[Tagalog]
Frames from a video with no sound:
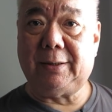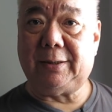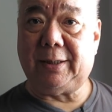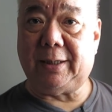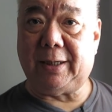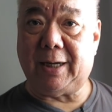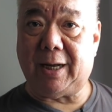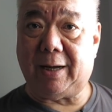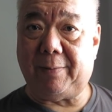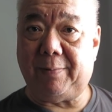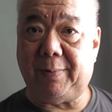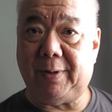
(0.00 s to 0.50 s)

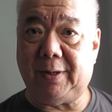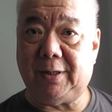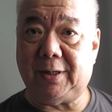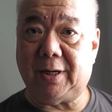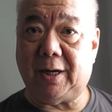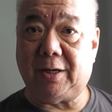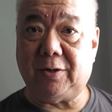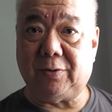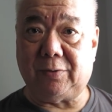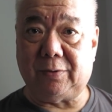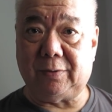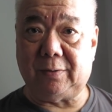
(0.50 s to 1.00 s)
Sinabi
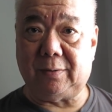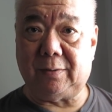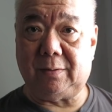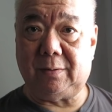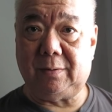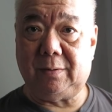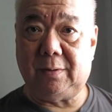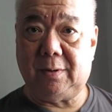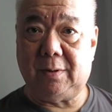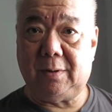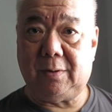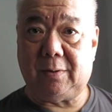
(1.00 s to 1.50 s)
niya yun
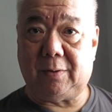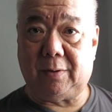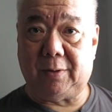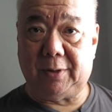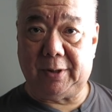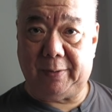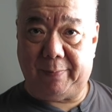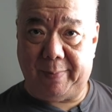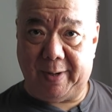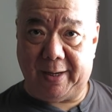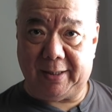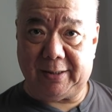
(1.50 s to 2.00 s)

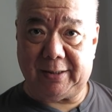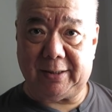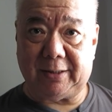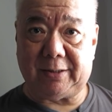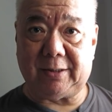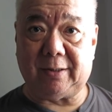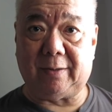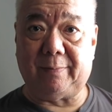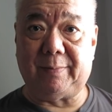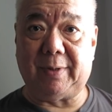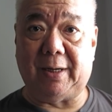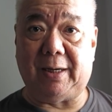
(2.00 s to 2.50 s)
on the
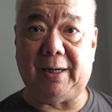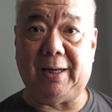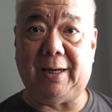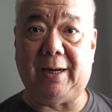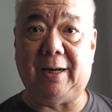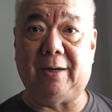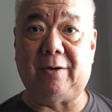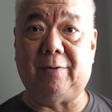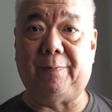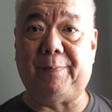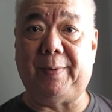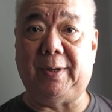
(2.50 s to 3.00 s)
basis of the
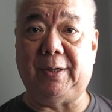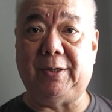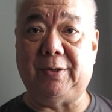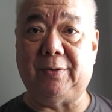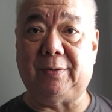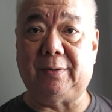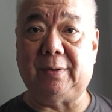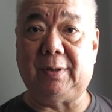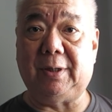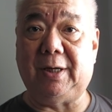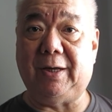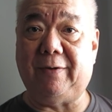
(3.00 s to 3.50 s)
legal
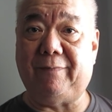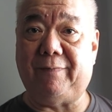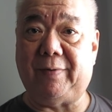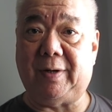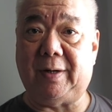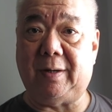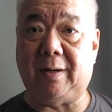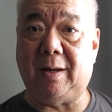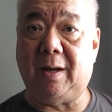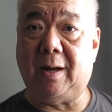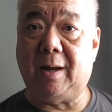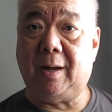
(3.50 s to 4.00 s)
opinion
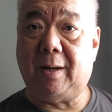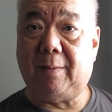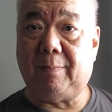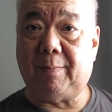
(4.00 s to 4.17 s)
given